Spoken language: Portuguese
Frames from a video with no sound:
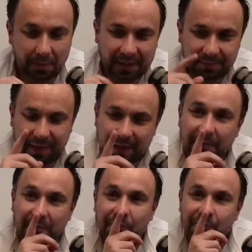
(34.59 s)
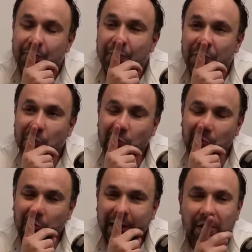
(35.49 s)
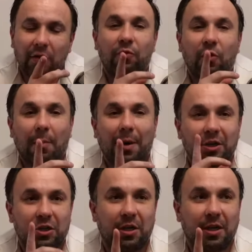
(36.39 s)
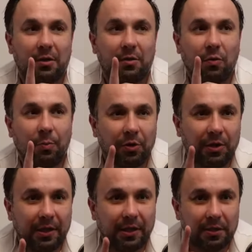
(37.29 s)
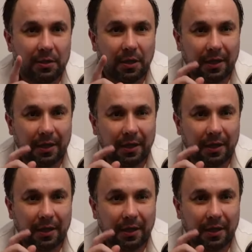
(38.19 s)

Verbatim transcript: Mas espera aí, como é que eu vou abaixar o poder